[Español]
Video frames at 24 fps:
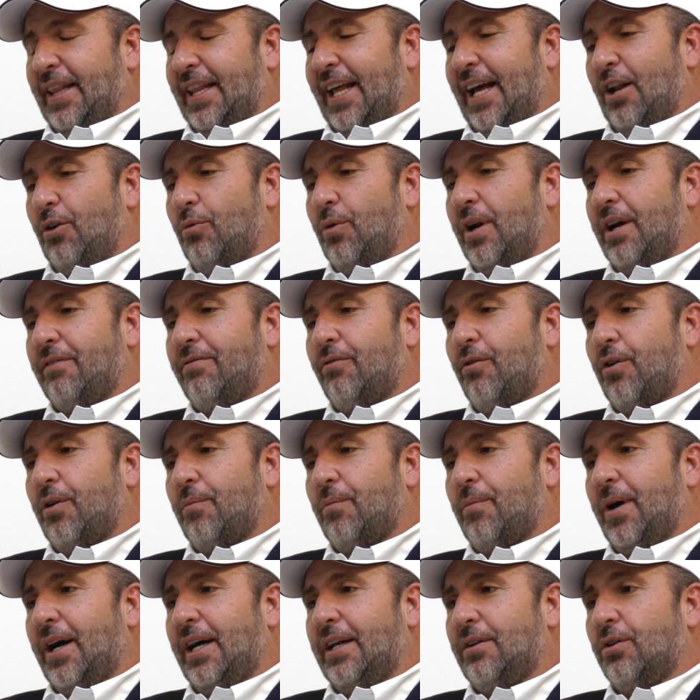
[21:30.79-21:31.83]
de alguna
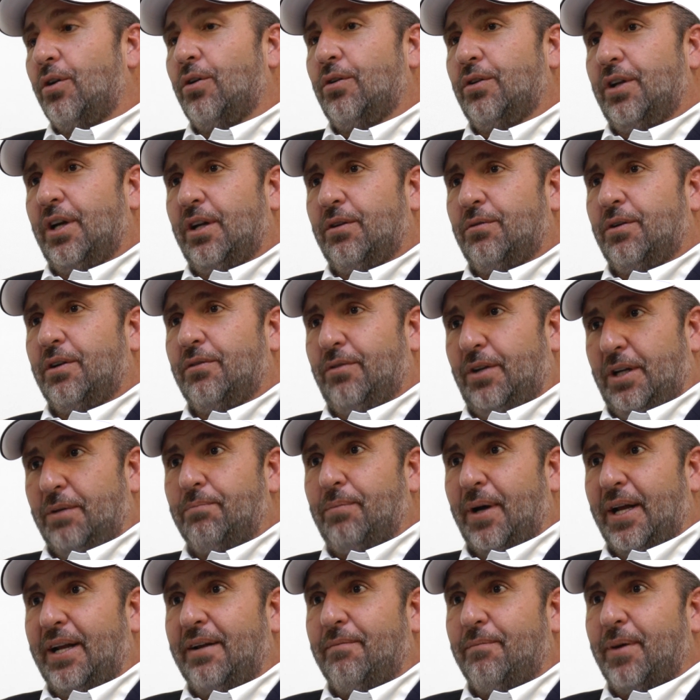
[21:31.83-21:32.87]
forma, no, de alguna
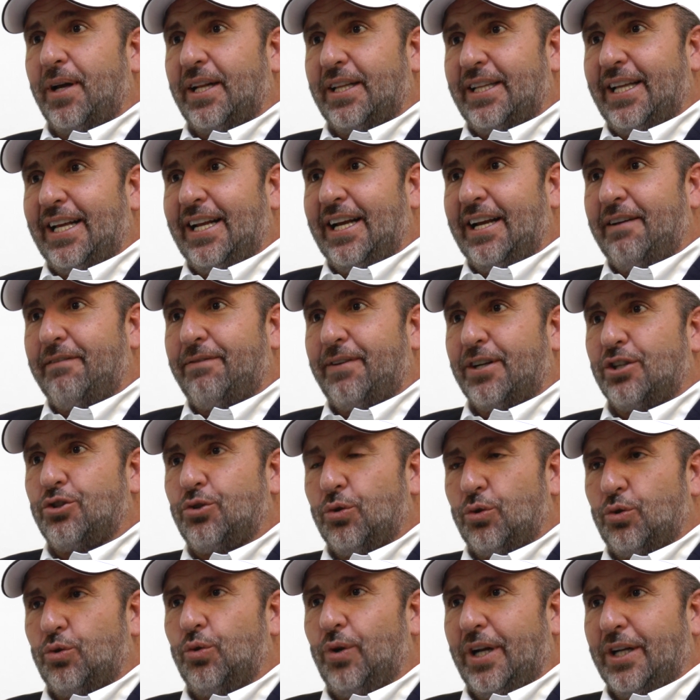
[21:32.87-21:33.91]
para invertir en
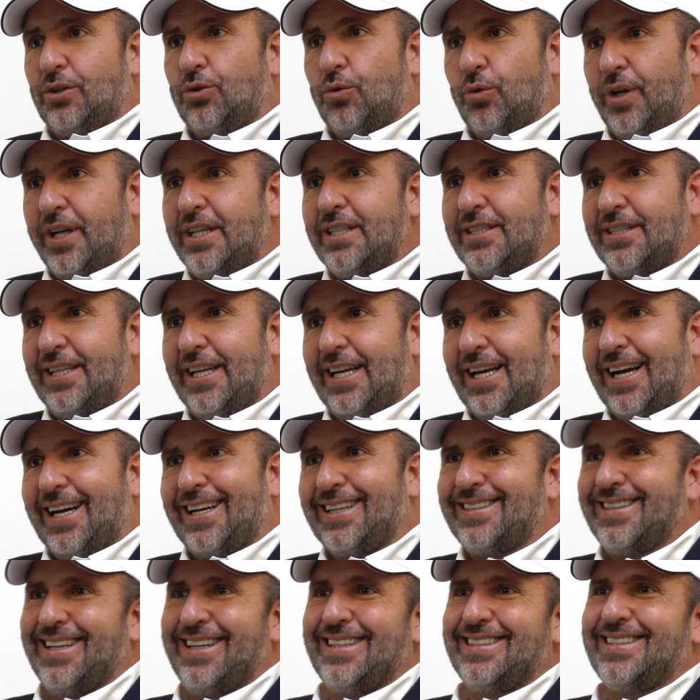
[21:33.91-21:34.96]
infraestructura turística
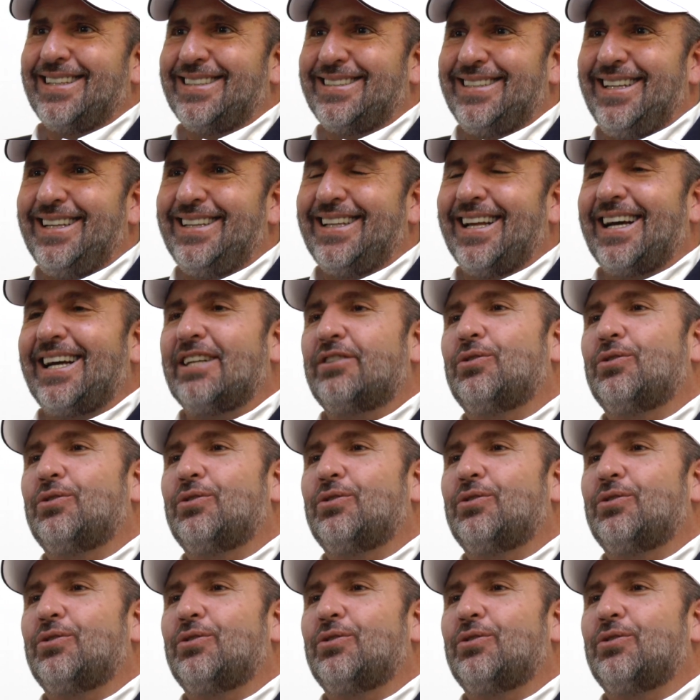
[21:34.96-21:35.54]
que se necesita,